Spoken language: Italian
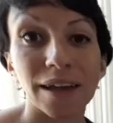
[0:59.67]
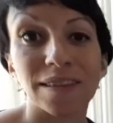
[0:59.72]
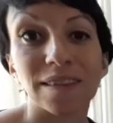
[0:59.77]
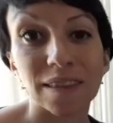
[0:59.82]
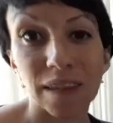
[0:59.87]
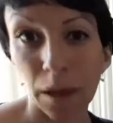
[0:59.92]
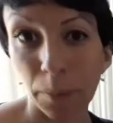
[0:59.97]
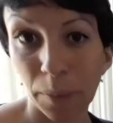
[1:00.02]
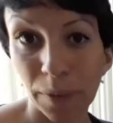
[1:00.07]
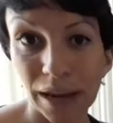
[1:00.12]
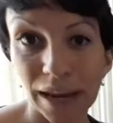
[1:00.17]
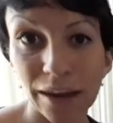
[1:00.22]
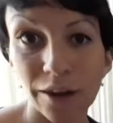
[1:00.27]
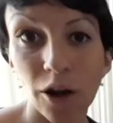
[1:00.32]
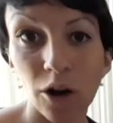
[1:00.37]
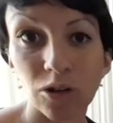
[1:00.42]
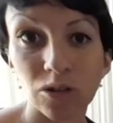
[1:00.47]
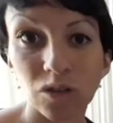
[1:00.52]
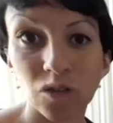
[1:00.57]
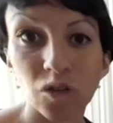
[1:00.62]
sia per il
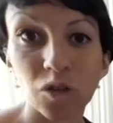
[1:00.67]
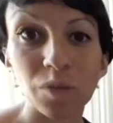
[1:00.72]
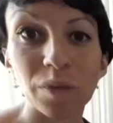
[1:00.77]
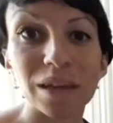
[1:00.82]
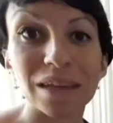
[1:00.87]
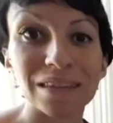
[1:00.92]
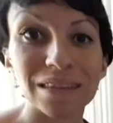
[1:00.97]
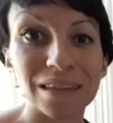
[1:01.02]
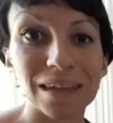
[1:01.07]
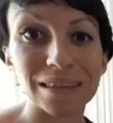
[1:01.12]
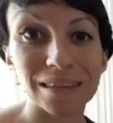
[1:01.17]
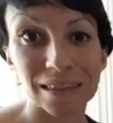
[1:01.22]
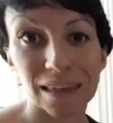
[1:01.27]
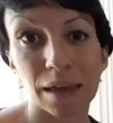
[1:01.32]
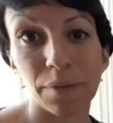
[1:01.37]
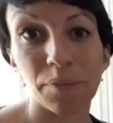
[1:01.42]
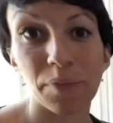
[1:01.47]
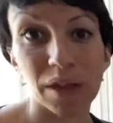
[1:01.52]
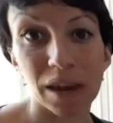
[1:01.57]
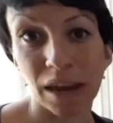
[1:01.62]
nostro business
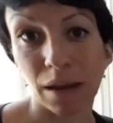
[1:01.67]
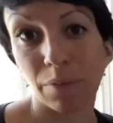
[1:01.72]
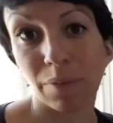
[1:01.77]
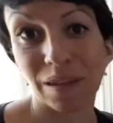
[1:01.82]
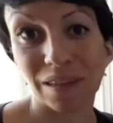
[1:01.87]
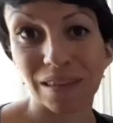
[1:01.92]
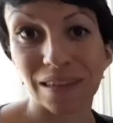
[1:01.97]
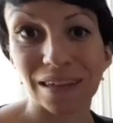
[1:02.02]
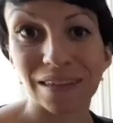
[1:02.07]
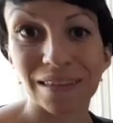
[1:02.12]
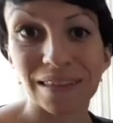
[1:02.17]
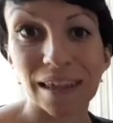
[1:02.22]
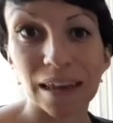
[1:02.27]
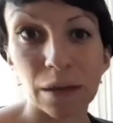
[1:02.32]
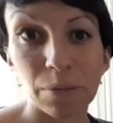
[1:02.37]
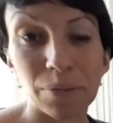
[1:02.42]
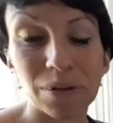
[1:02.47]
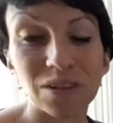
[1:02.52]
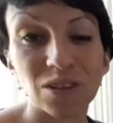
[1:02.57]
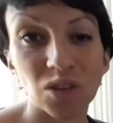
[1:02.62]
che per il business
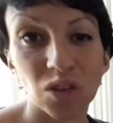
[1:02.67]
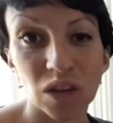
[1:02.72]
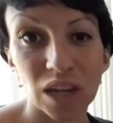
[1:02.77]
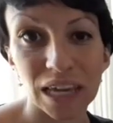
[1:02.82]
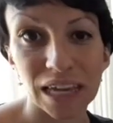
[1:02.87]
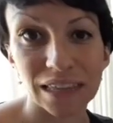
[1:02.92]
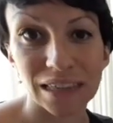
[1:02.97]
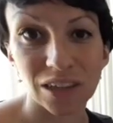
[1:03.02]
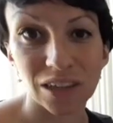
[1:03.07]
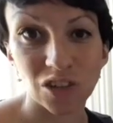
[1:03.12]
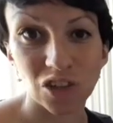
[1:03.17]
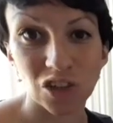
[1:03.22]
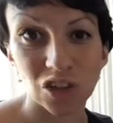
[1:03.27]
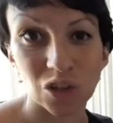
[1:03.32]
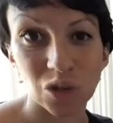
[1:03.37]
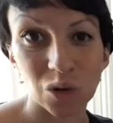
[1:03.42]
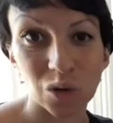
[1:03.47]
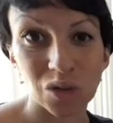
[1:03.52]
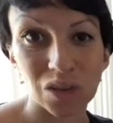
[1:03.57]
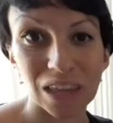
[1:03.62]
delle persone che
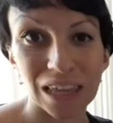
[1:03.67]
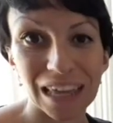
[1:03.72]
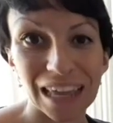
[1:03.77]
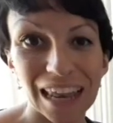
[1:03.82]
decidono di